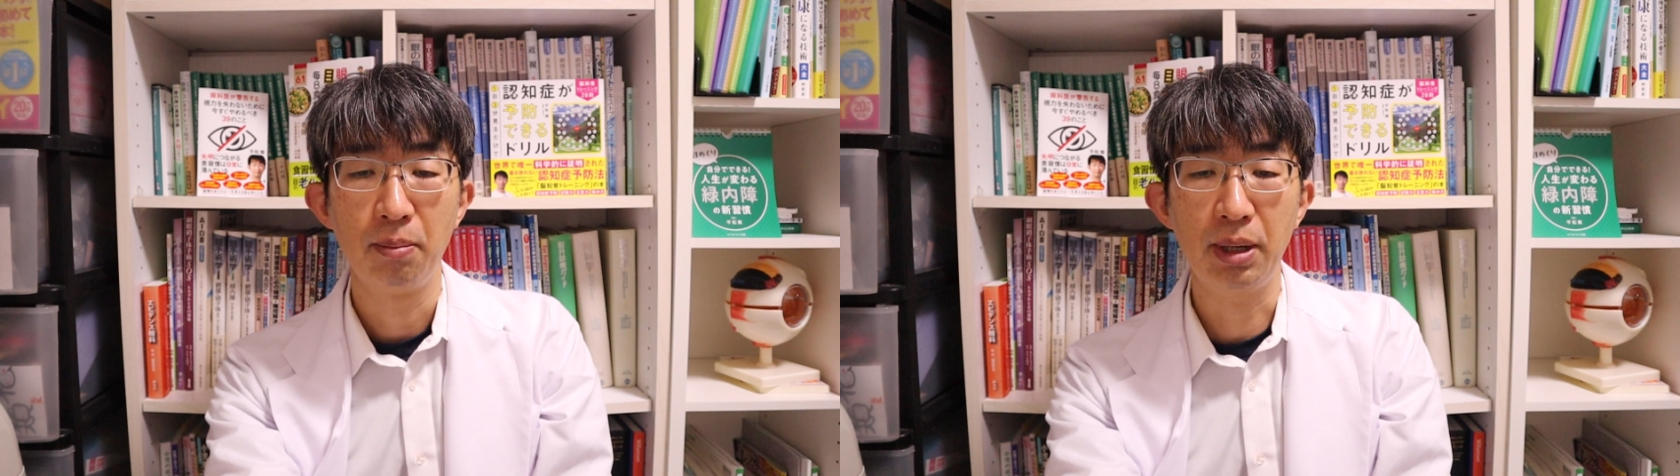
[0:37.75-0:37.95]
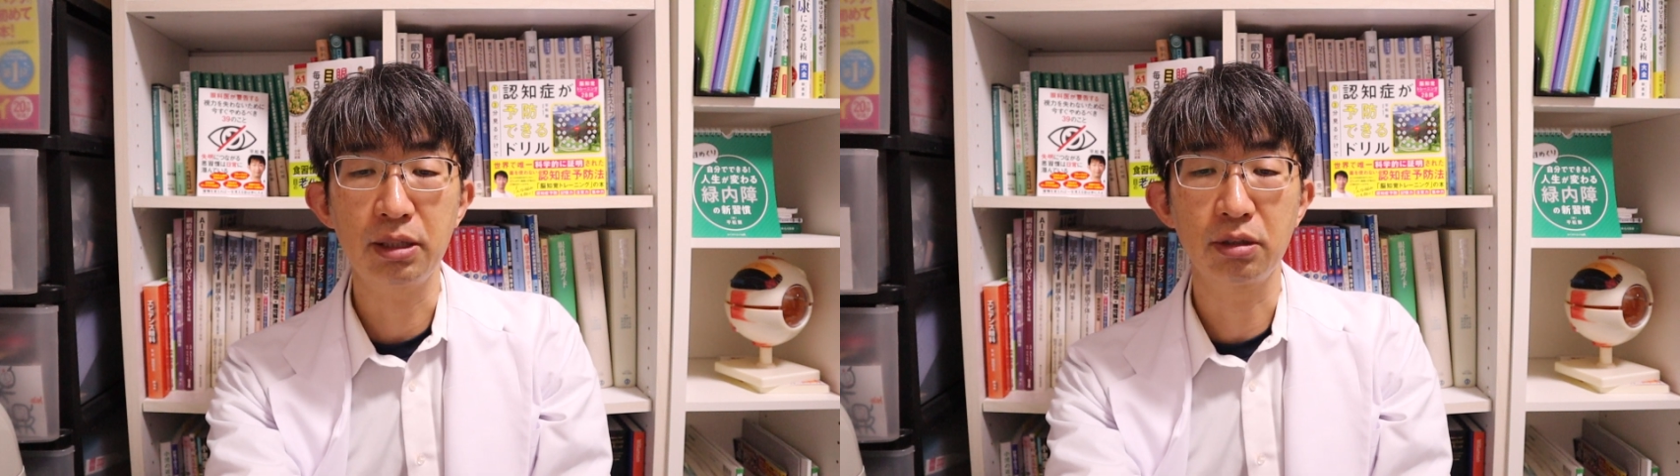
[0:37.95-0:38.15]

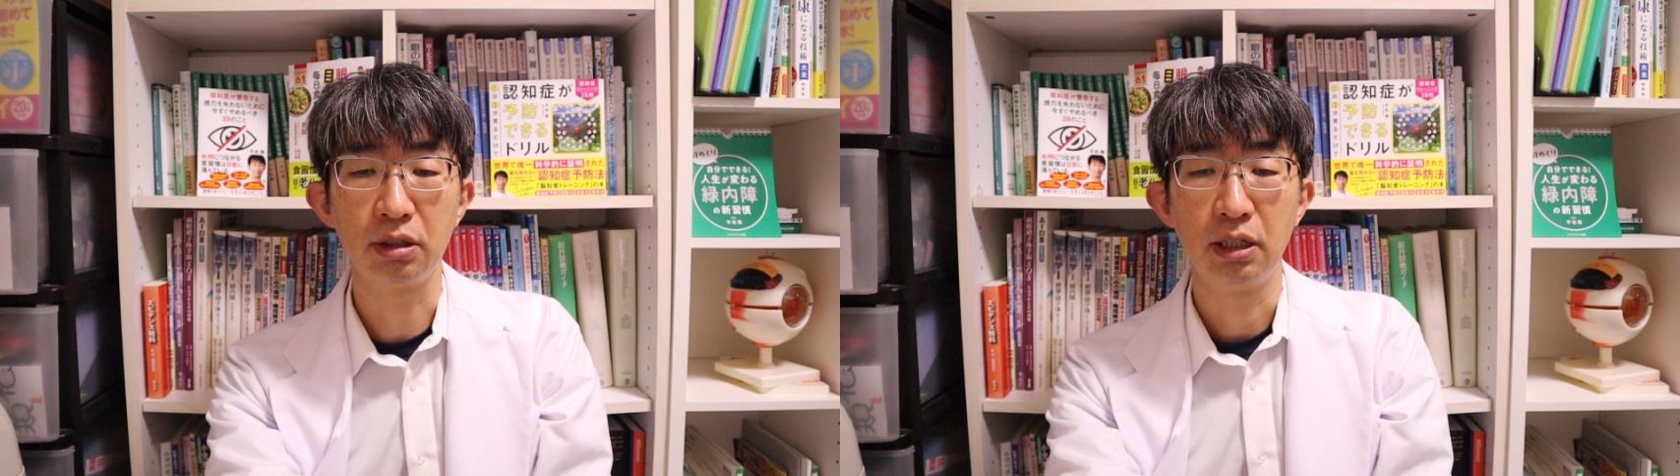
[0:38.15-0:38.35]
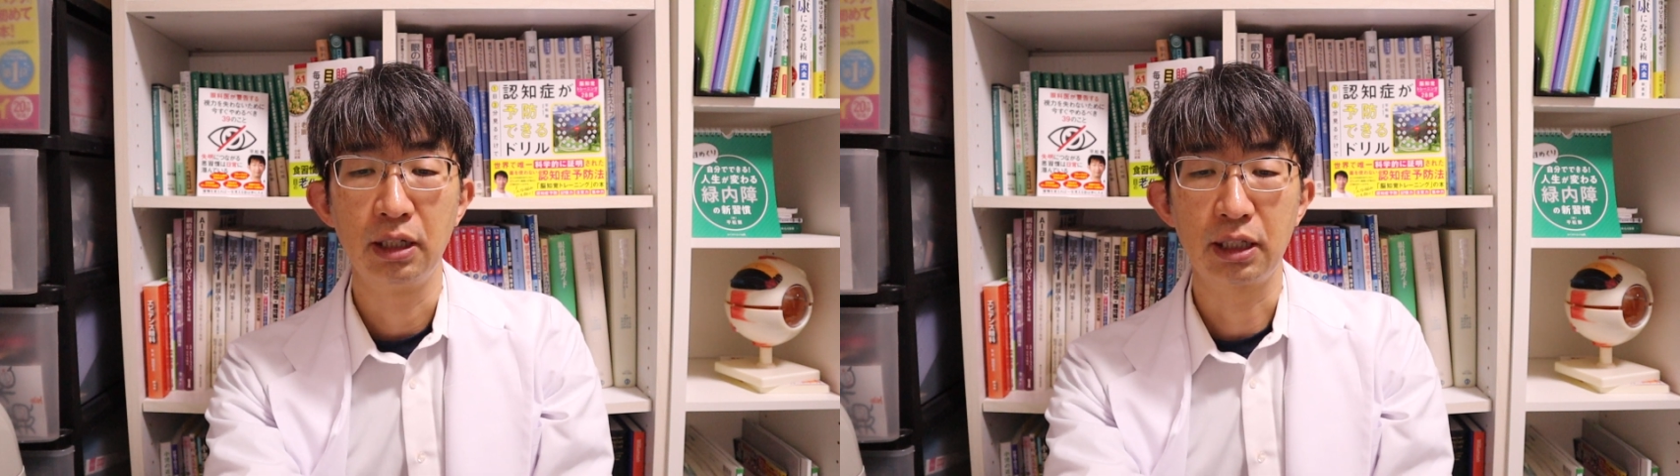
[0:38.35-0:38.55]
ま
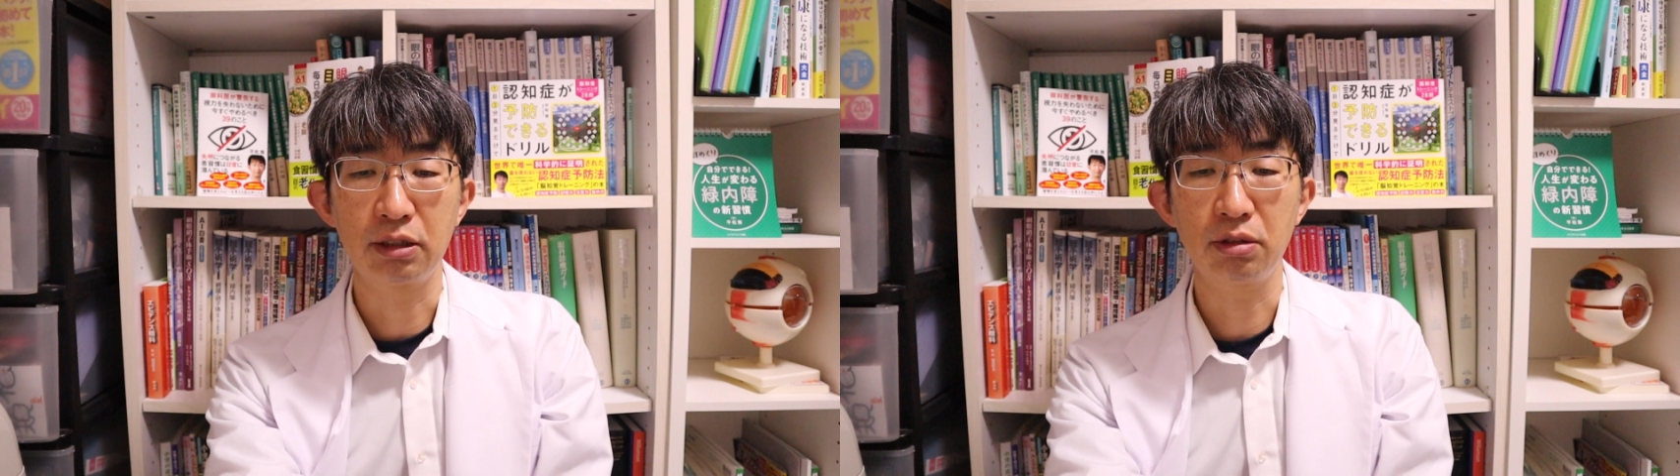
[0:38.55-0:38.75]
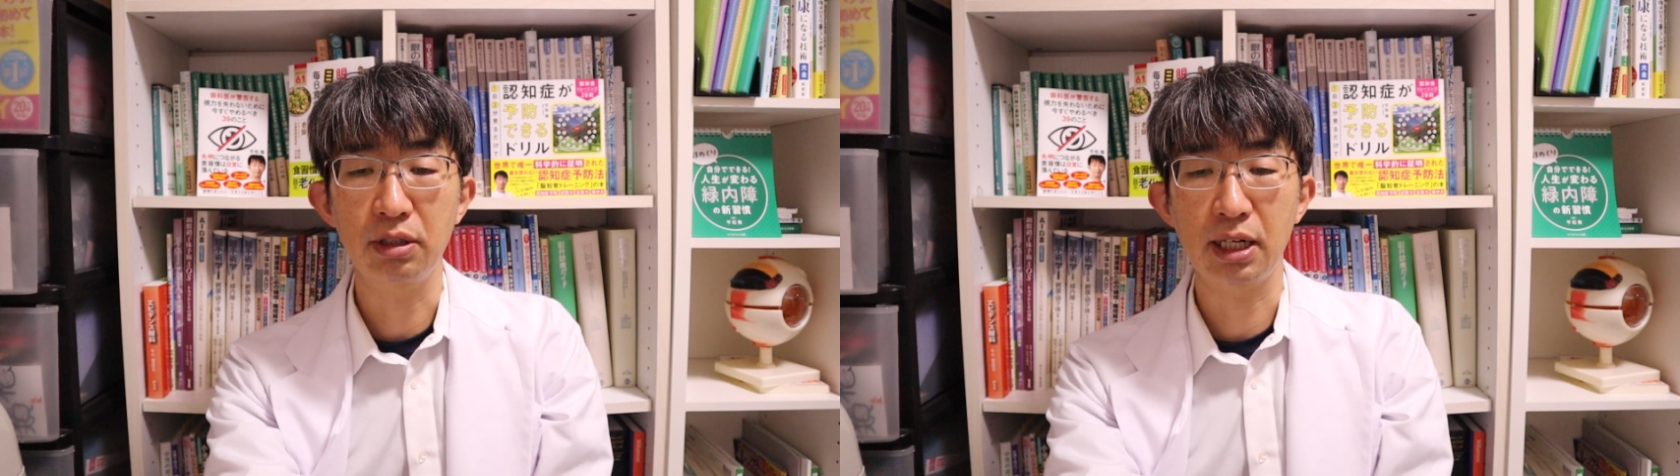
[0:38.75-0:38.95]
ず、
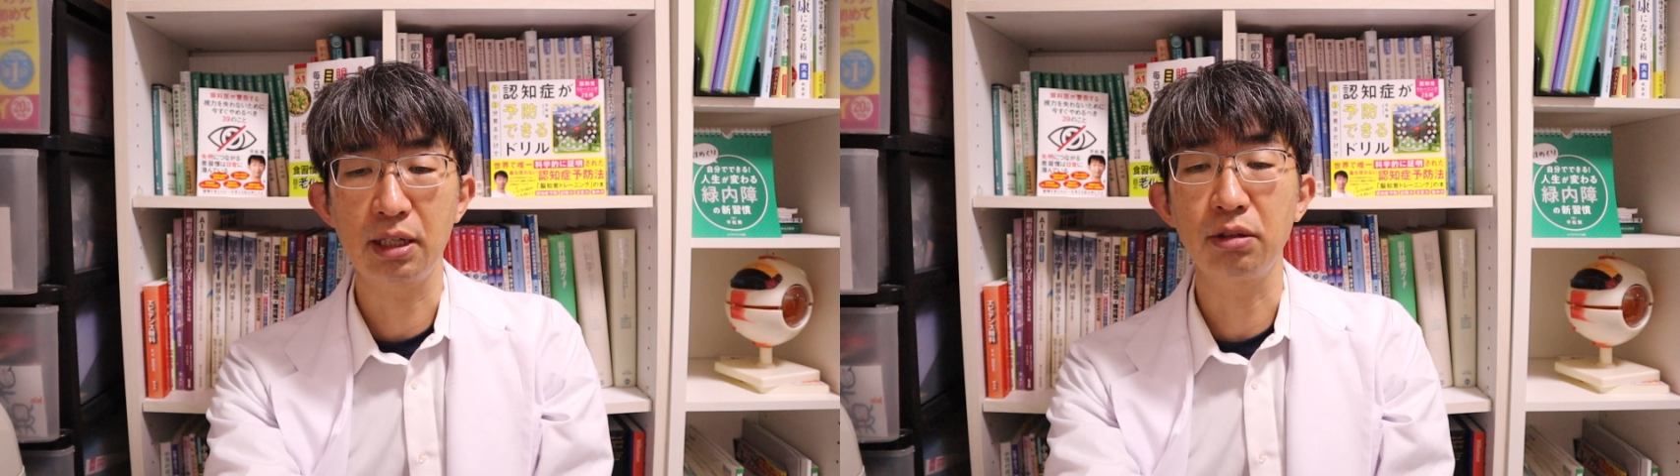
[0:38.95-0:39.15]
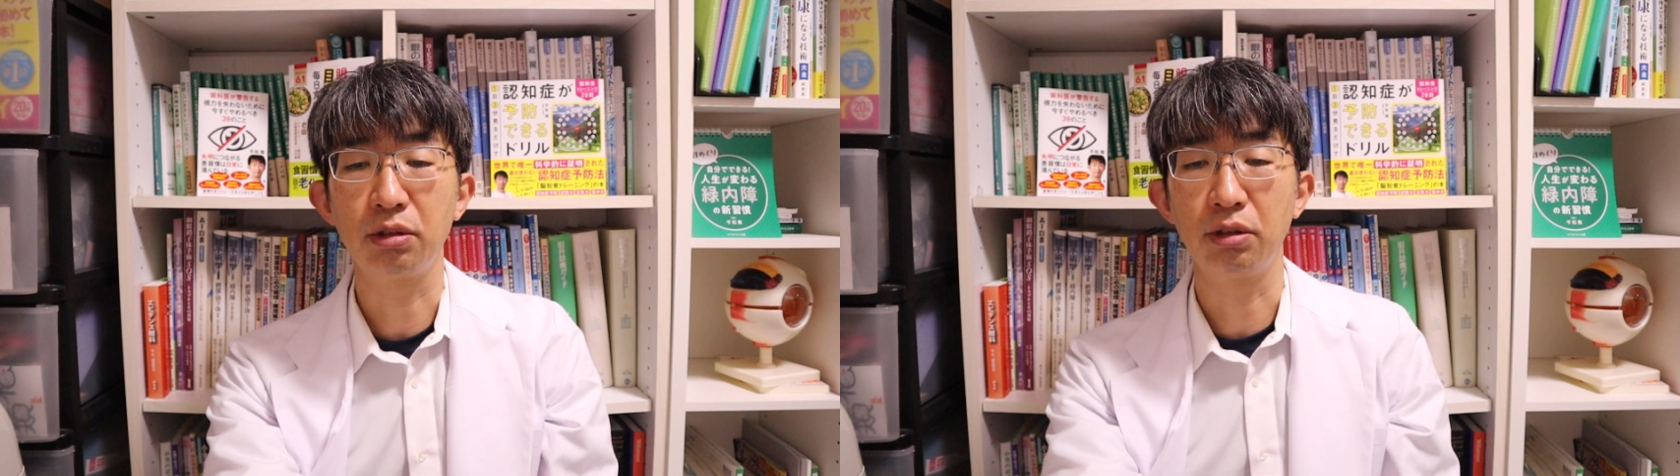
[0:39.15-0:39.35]
結論から
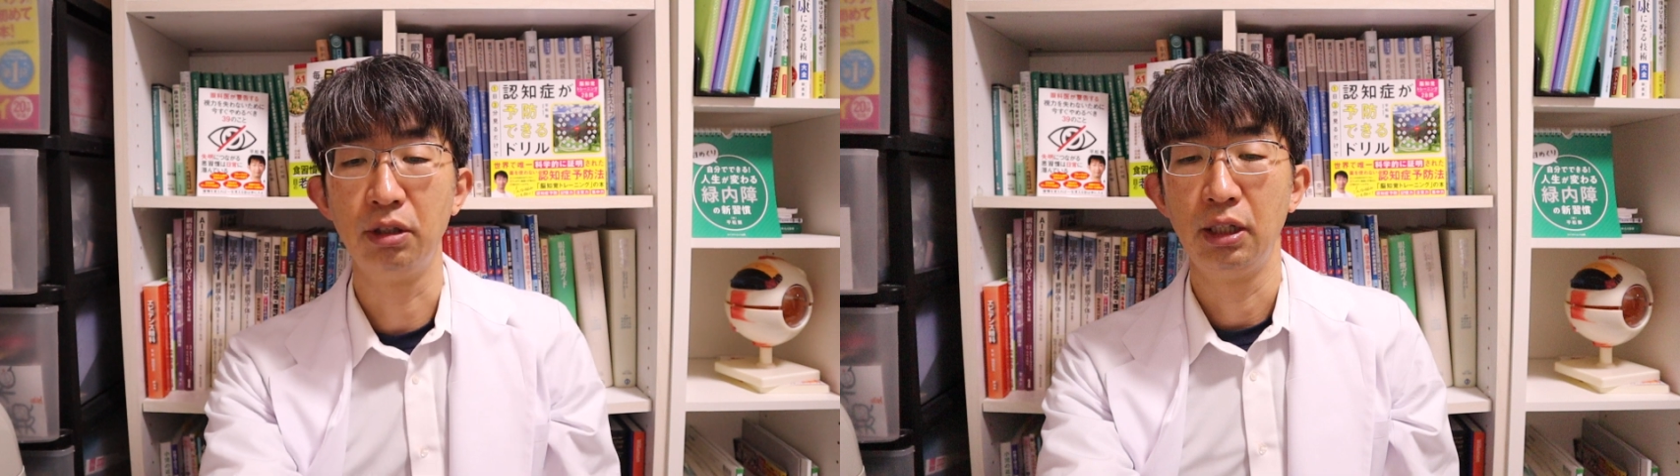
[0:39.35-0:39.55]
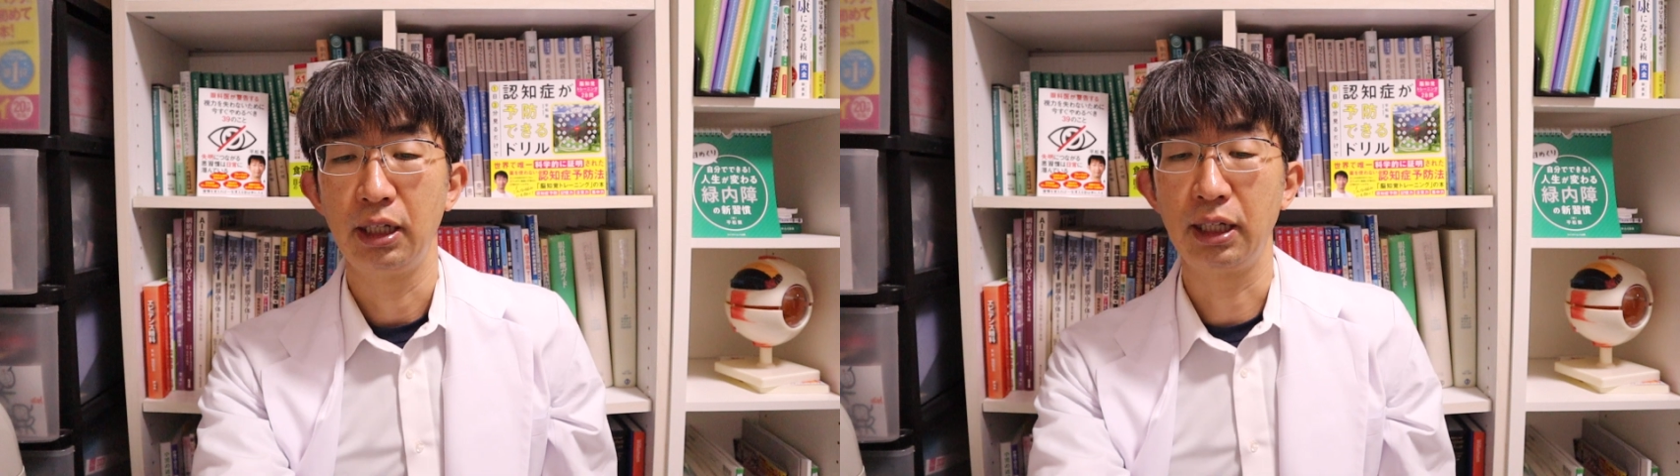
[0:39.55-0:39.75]
言うと、